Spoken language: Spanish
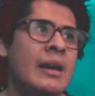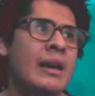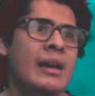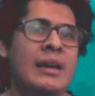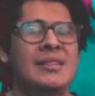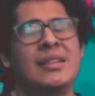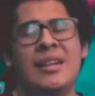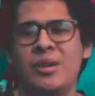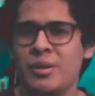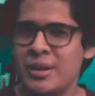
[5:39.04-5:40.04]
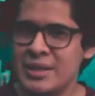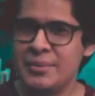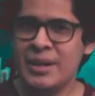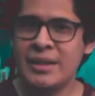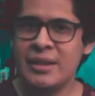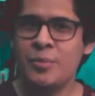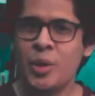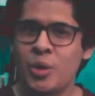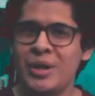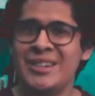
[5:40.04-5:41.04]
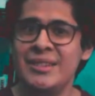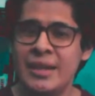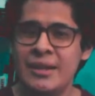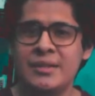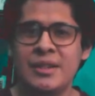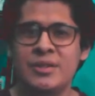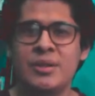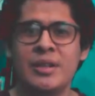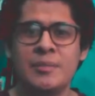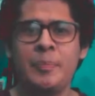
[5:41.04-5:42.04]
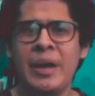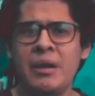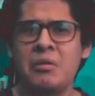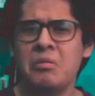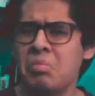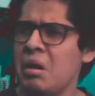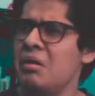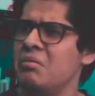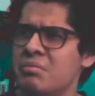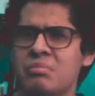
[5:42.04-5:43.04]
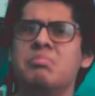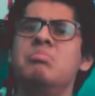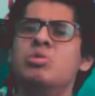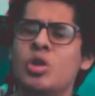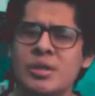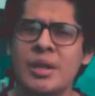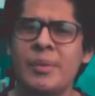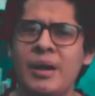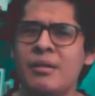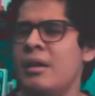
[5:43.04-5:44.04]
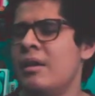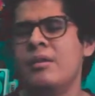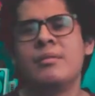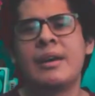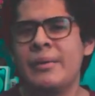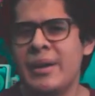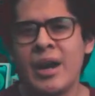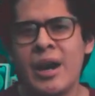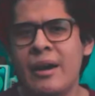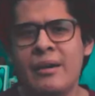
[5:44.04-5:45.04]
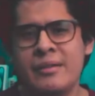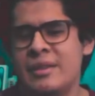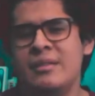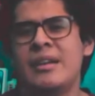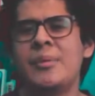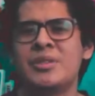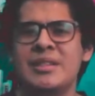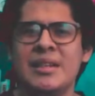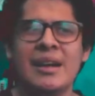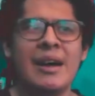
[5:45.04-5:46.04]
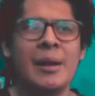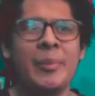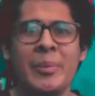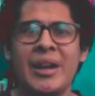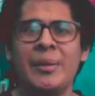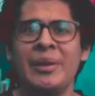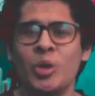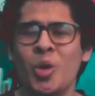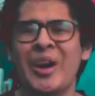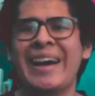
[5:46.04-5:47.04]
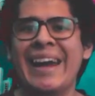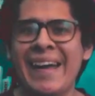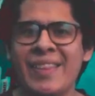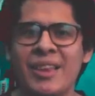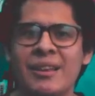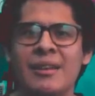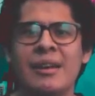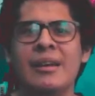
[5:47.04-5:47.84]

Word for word: Eh, etcétera. Yo creo que sí van a tener un poco de restricciones, pero bueno, no está mal que venga, digamos que será el primer evento grande